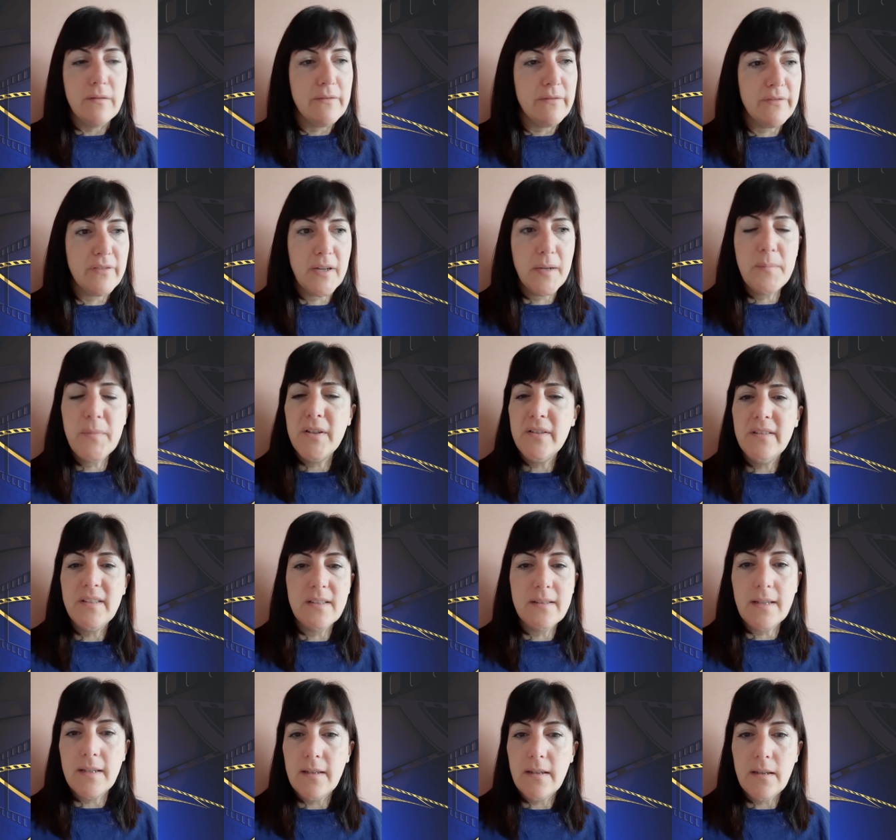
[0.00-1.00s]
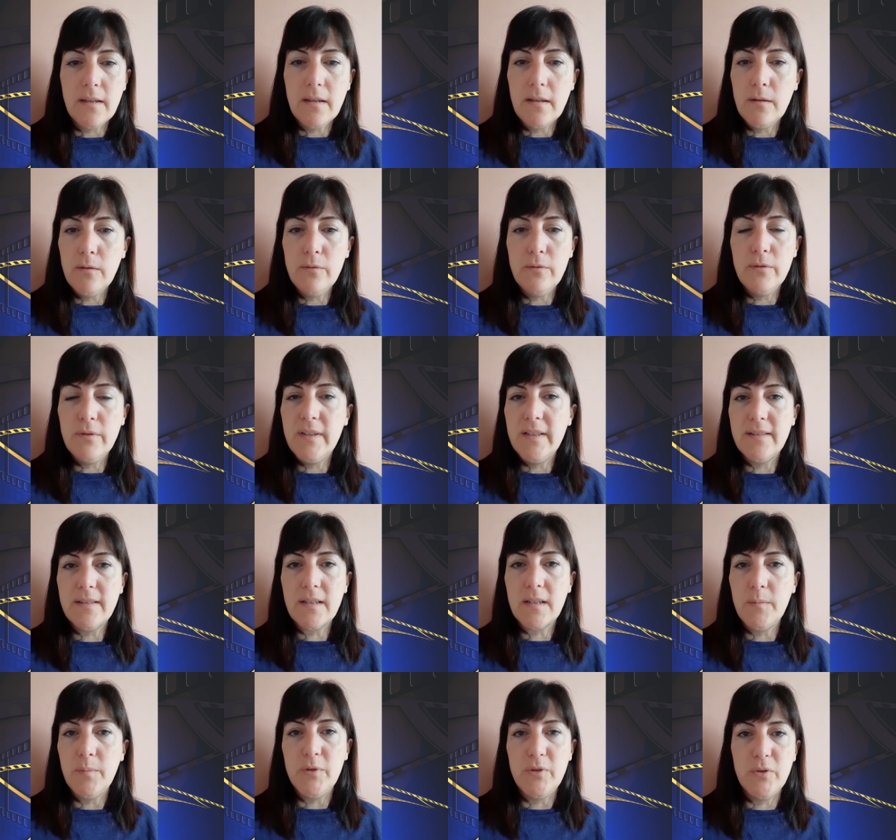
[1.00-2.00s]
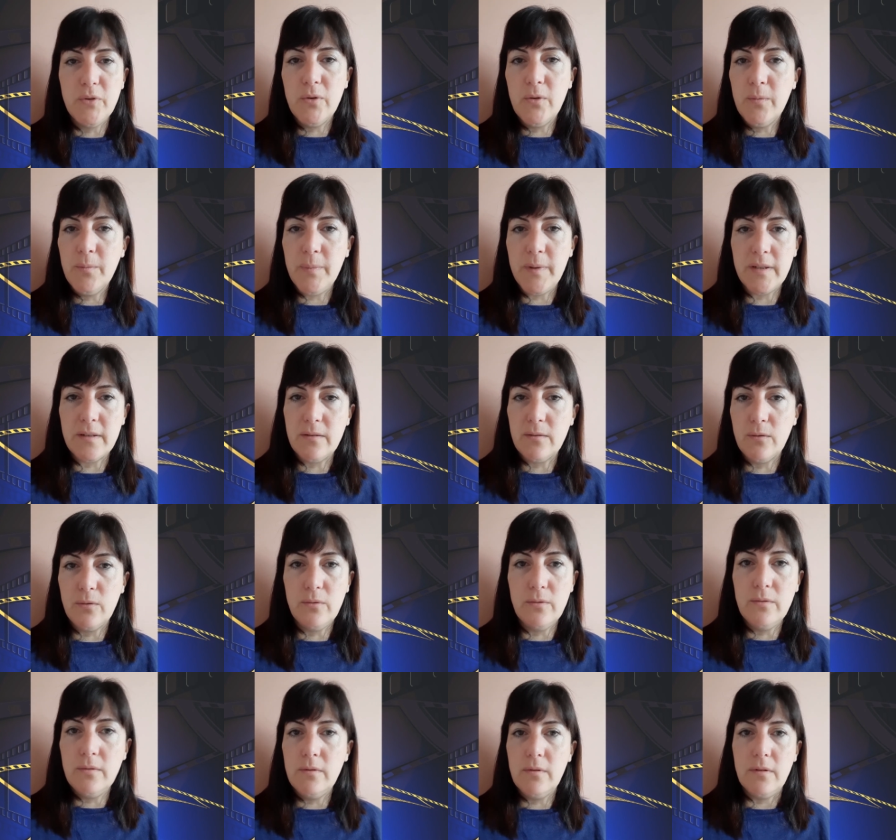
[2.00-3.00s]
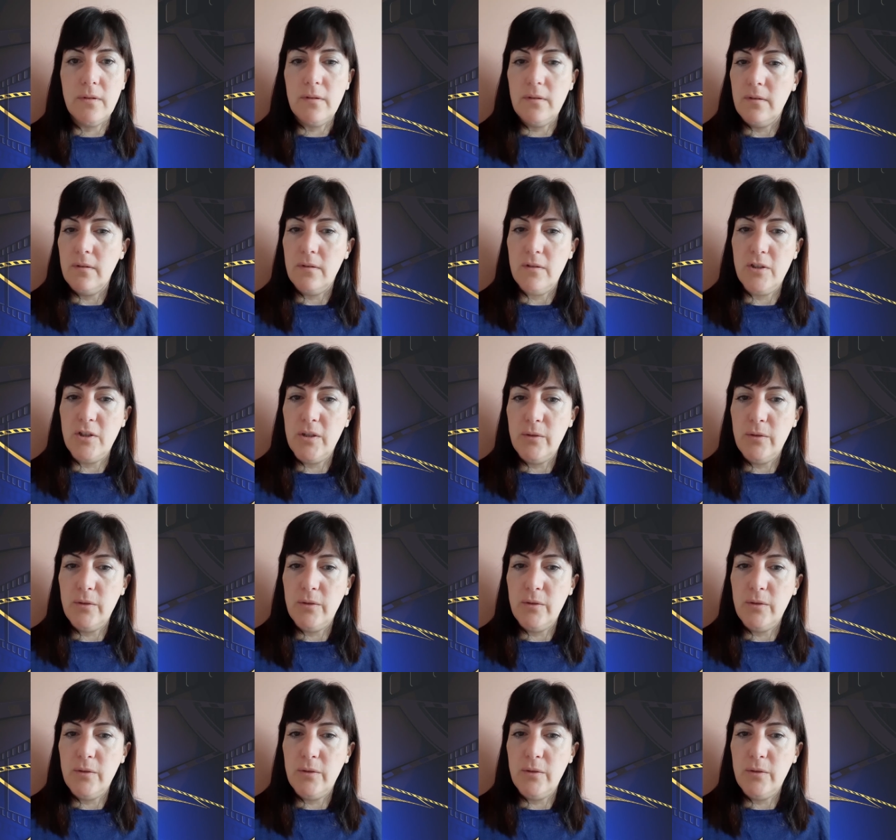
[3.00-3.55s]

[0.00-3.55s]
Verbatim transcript: vraiment détailler une description parce que euh,